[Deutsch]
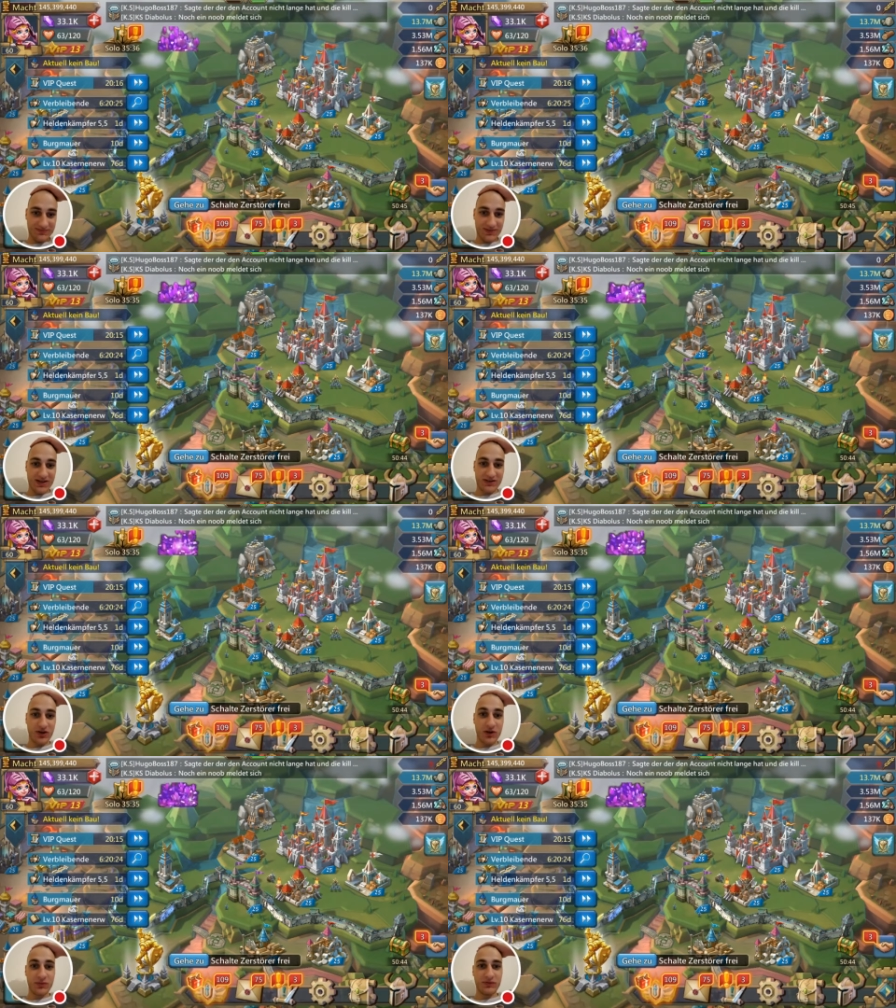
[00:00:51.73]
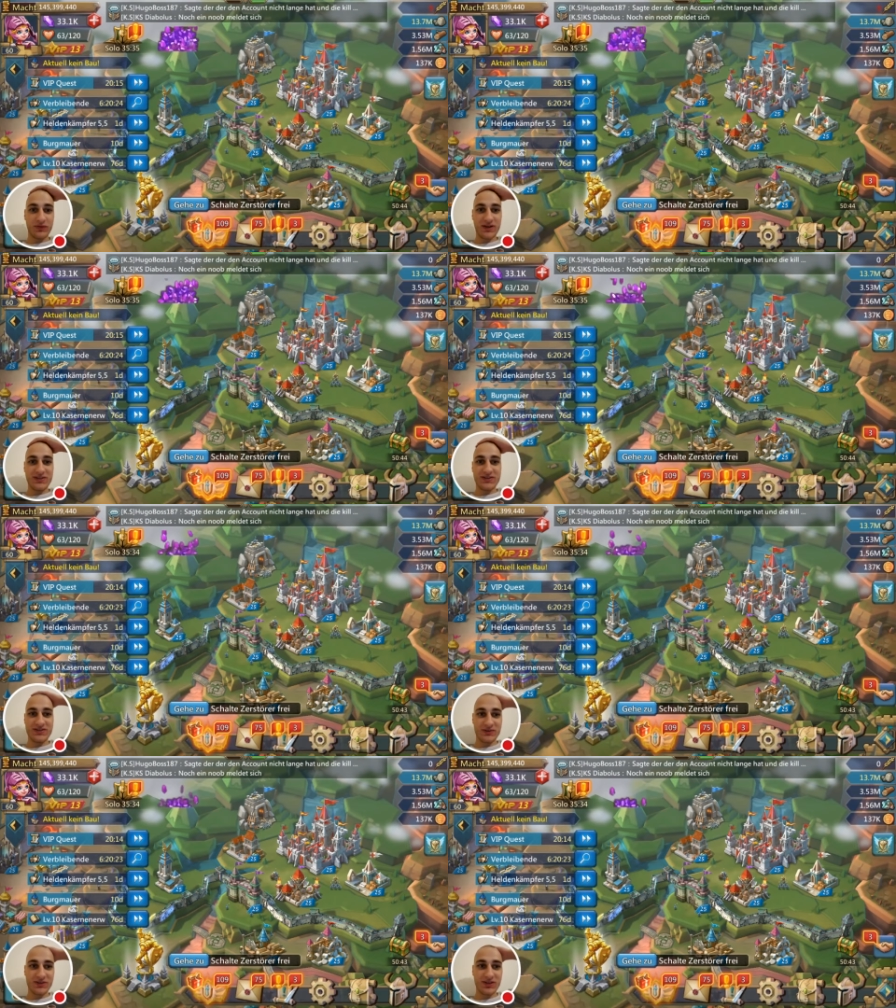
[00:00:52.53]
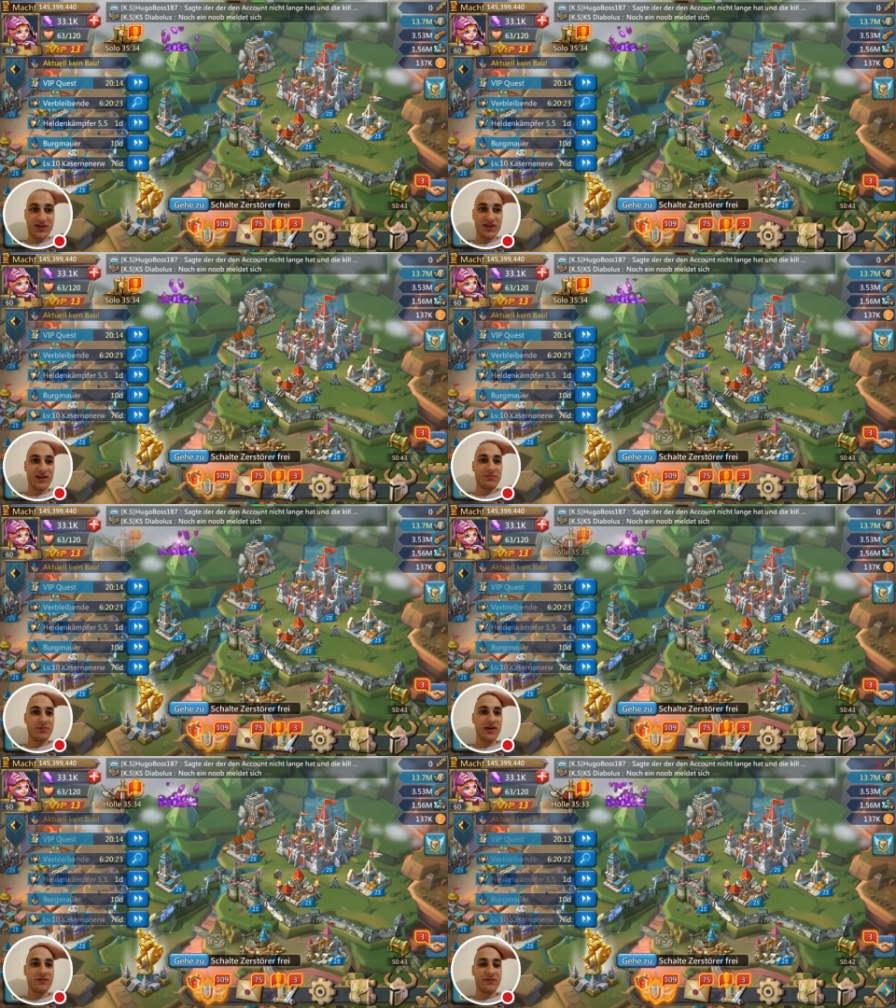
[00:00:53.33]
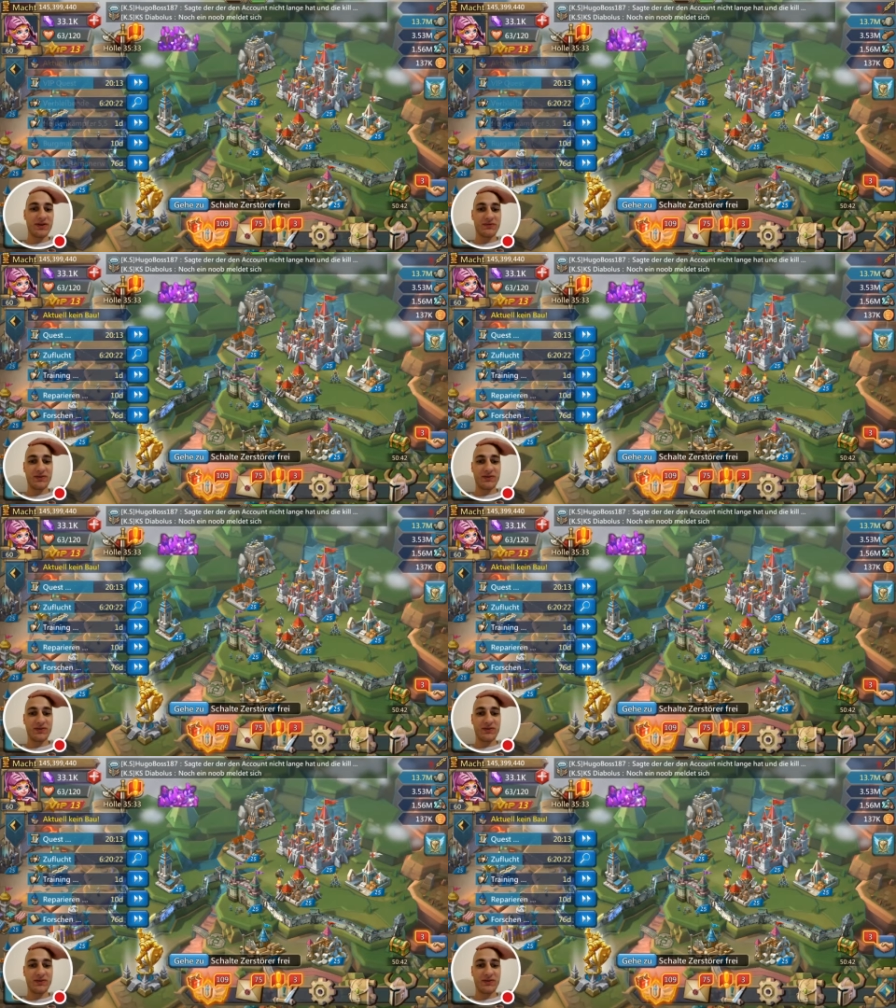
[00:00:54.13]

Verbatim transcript: ja, Dortmund-Fan ist und gegen einen Bayern-Fan